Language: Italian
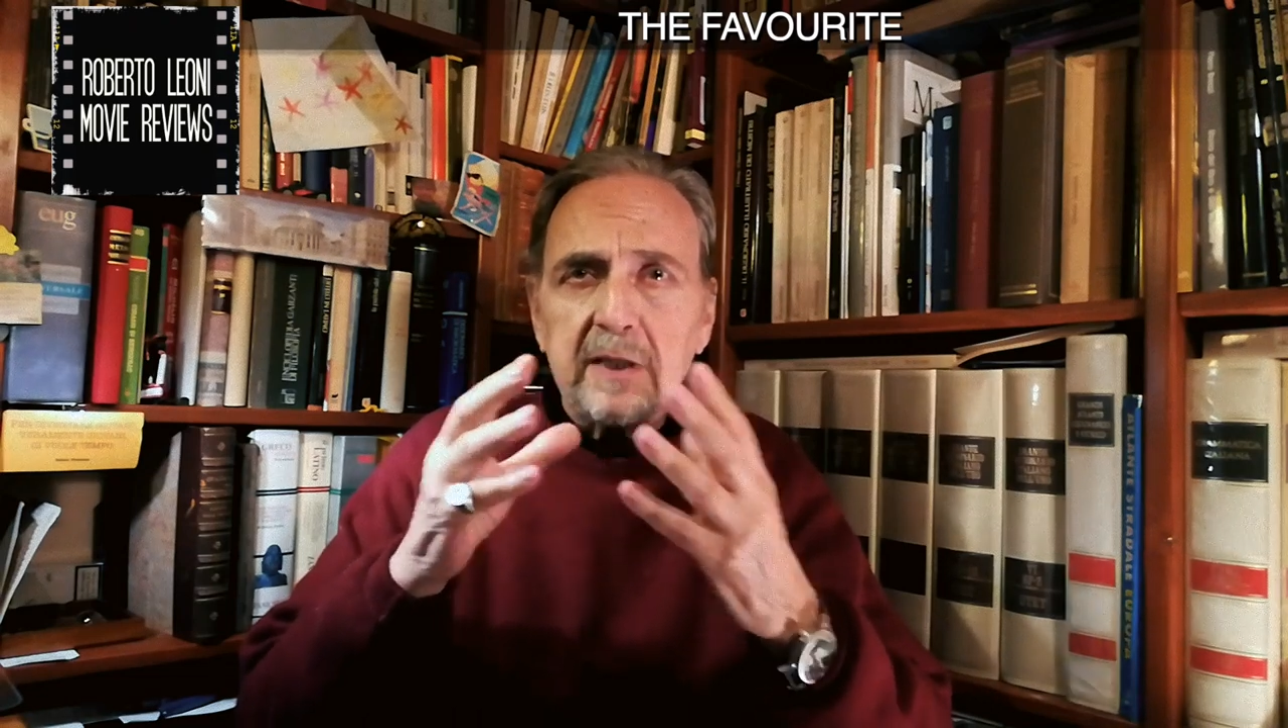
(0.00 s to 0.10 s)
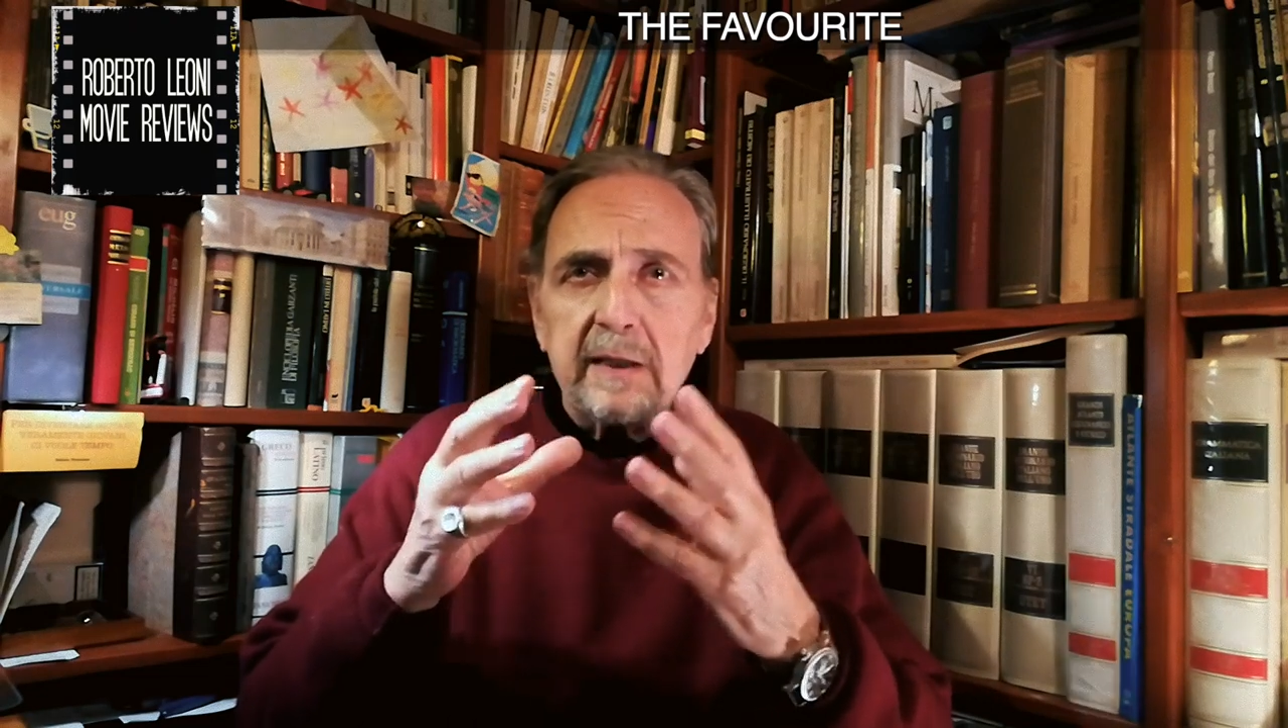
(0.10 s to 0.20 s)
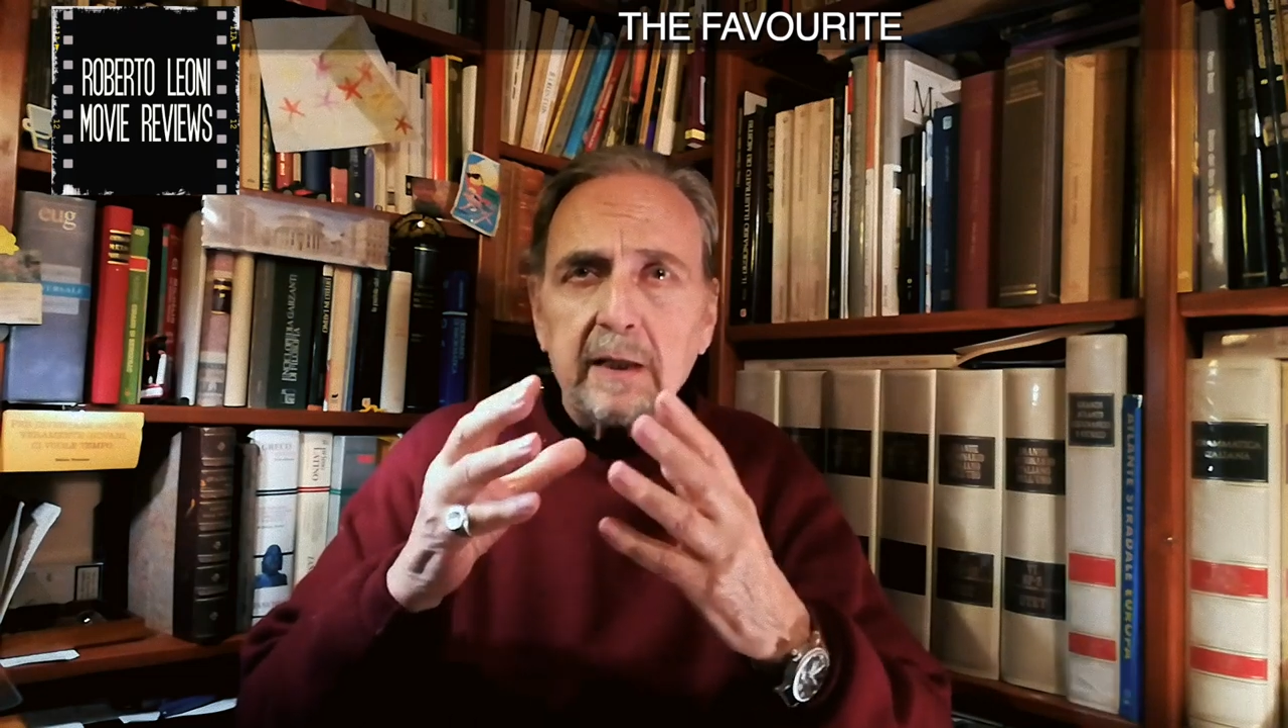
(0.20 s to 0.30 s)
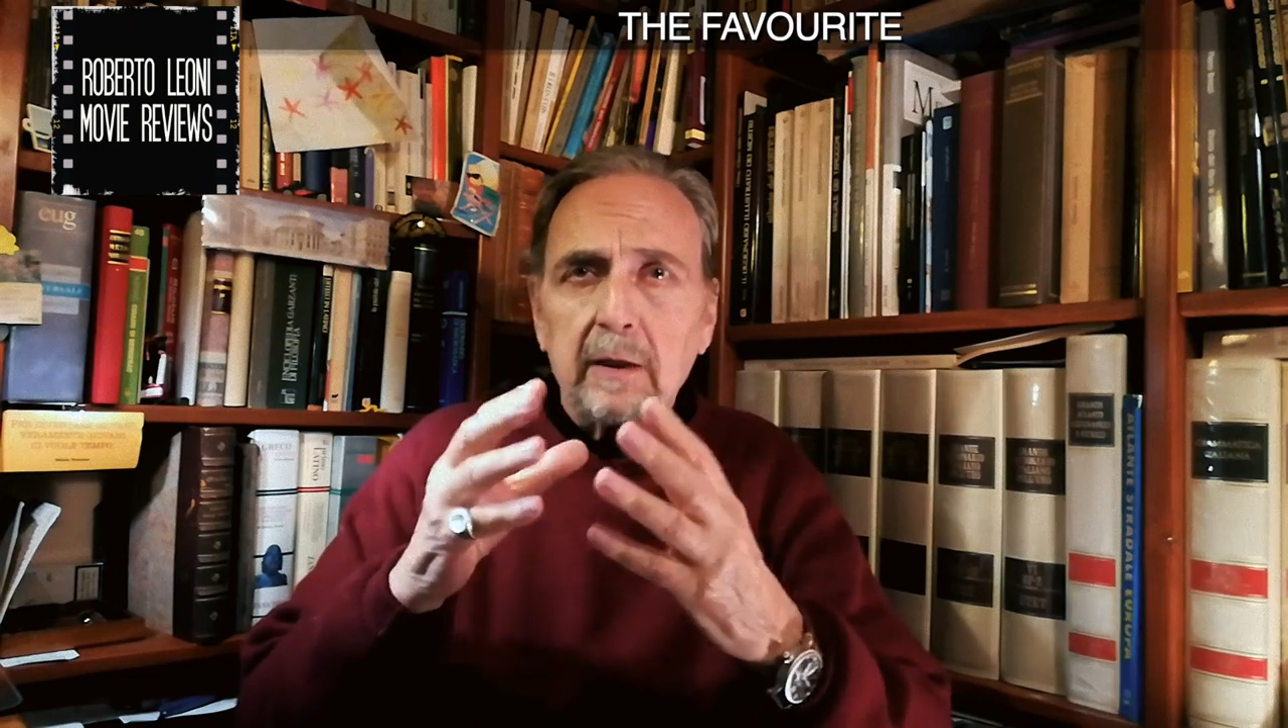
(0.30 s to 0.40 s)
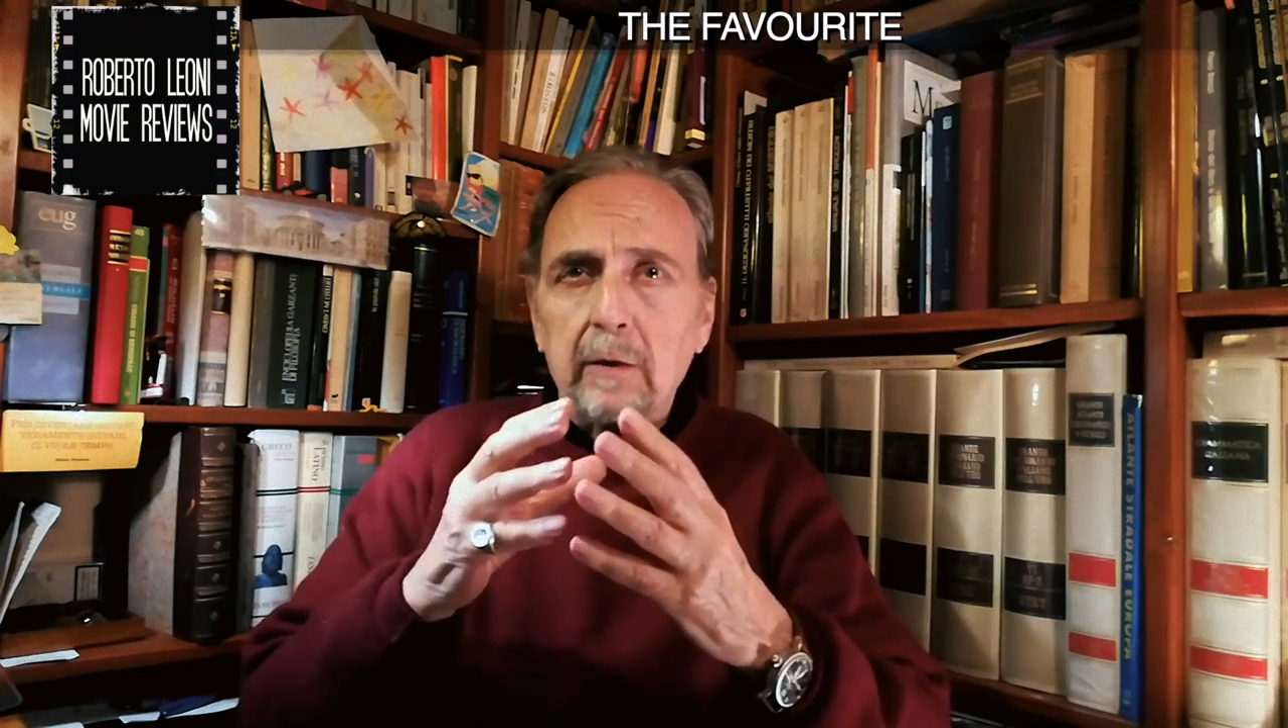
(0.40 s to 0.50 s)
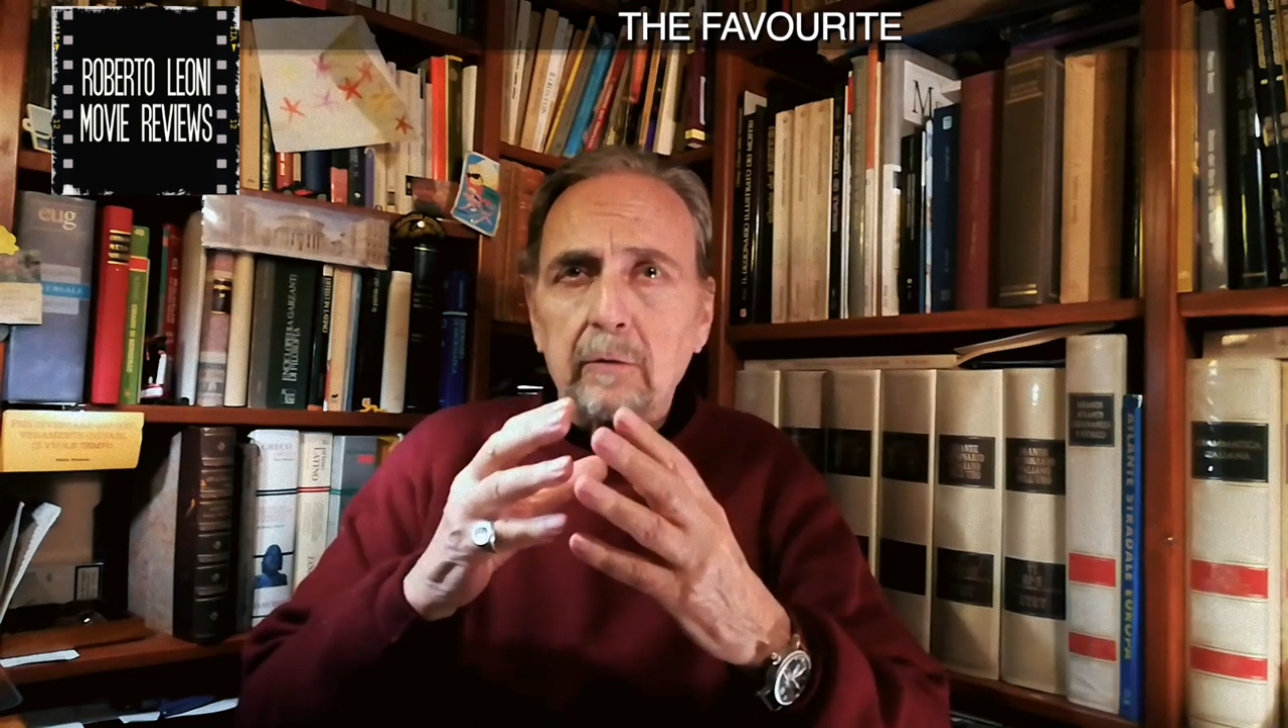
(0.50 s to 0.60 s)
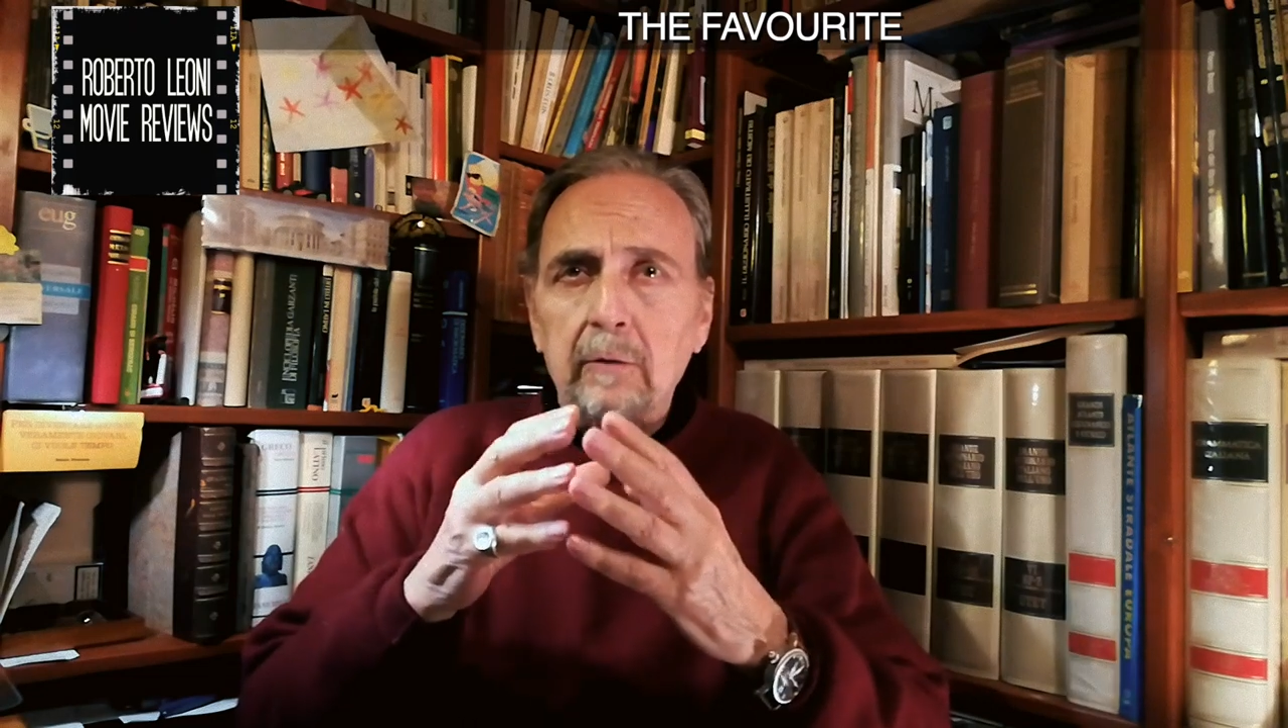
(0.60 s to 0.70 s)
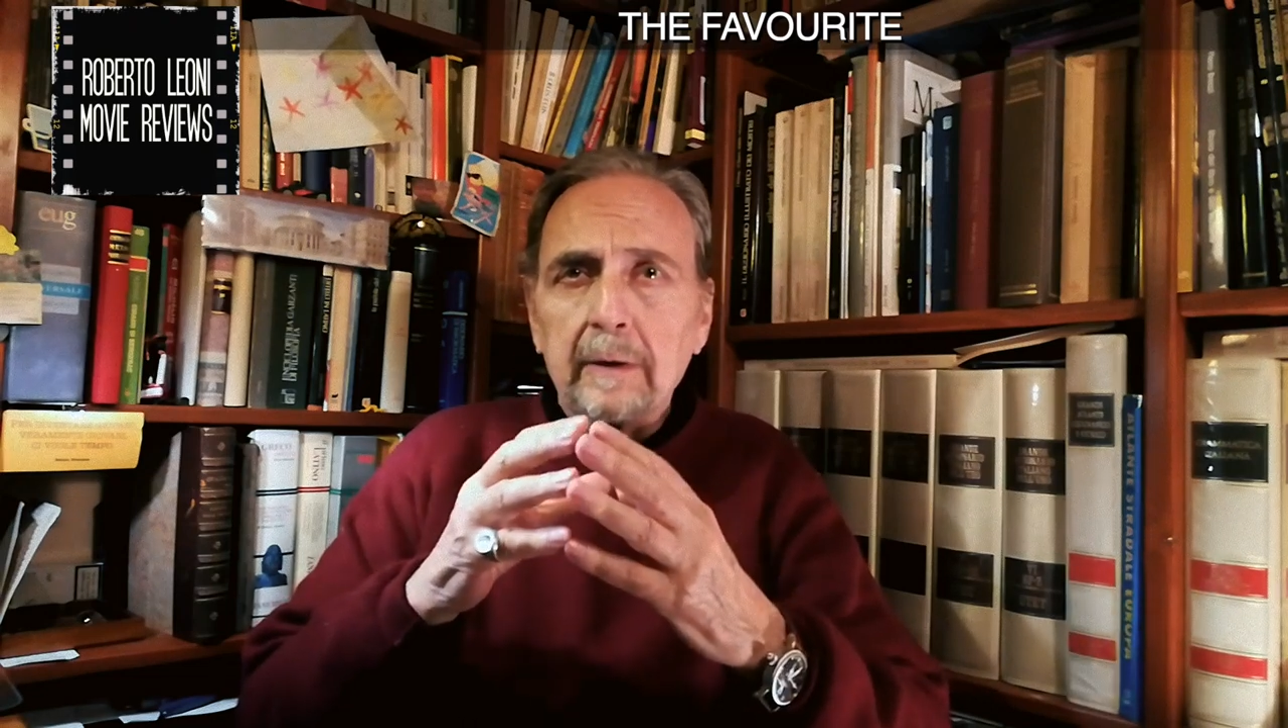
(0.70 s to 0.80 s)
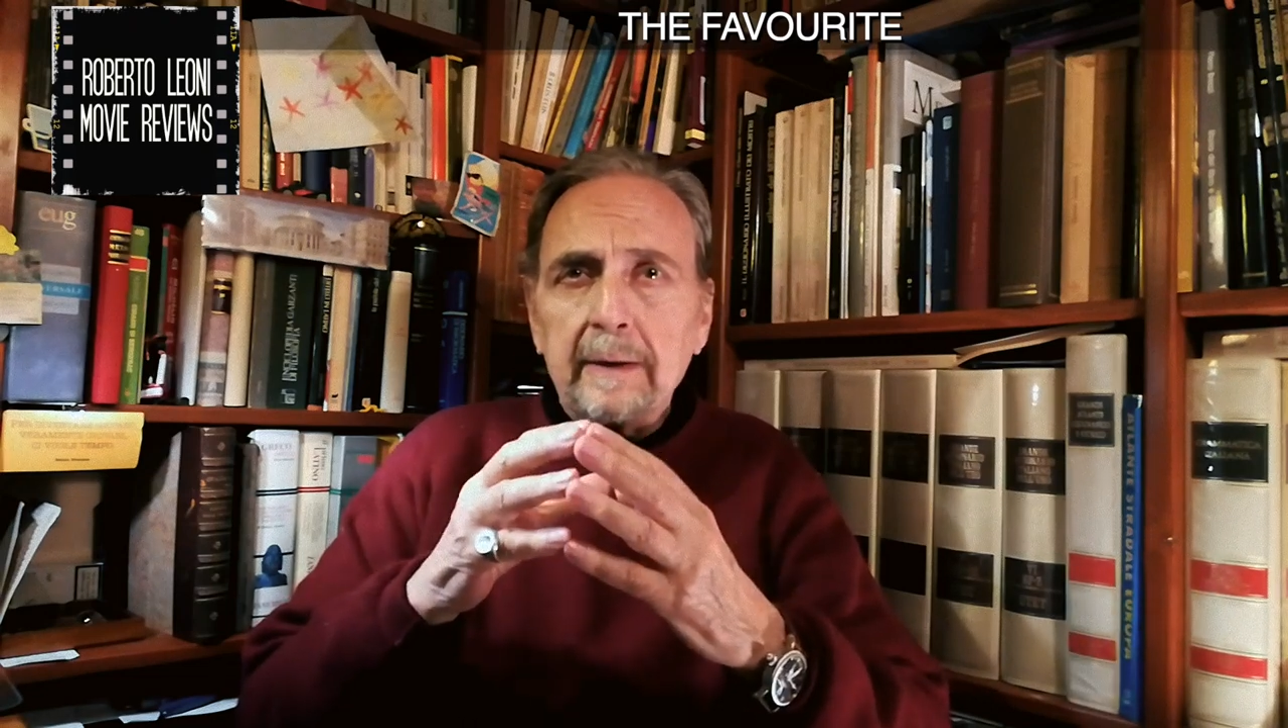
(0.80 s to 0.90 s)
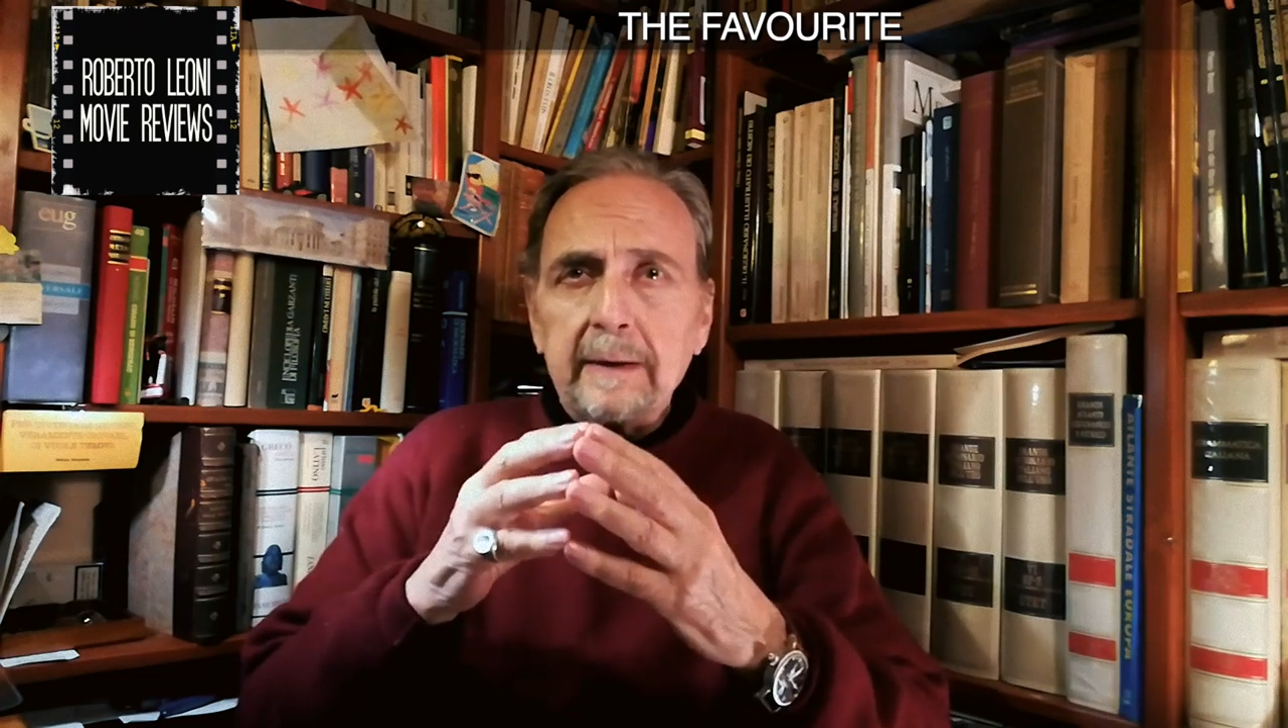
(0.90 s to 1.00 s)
intitolano